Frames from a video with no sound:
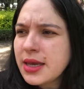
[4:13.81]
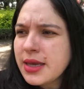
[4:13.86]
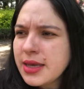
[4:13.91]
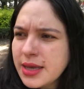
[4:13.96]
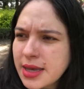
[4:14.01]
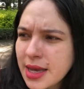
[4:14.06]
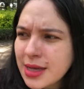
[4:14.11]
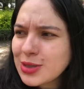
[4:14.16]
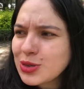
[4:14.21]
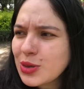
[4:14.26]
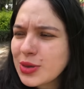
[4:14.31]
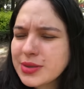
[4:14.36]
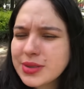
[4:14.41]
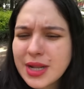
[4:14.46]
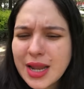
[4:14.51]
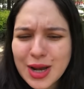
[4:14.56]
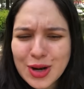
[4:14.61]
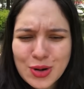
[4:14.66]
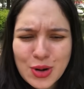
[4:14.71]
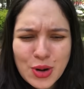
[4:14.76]
y eso es
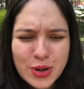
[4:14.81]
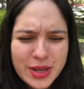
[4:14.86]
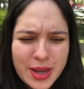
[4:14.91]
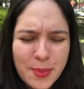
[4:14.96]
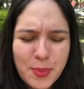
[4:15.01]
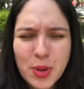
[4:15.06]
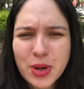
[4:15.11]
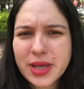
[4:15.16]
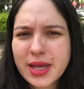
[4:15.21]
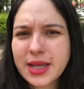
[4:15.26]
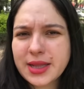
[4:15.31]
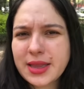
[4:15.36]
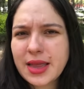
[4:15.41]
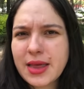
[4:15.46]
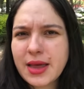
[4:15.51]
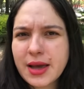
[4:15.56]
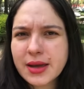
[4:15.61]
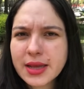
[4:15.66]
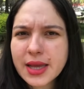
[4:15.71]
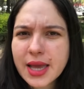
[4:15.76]
la gloria porque te
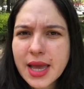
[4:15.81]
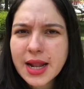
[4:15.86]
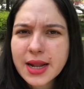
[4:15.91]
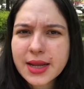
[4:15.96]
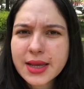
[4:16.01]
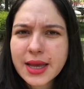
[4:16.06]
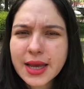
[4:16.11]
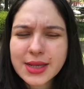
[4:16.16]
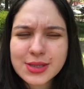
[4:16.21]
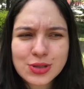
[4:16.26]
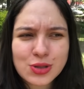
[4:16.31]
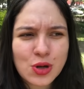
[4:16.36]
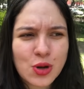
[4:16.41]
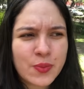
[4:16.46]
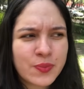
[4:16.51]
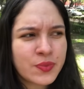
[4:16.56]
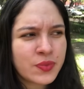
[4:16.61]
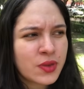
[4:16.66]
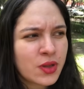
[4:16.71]
dan el queso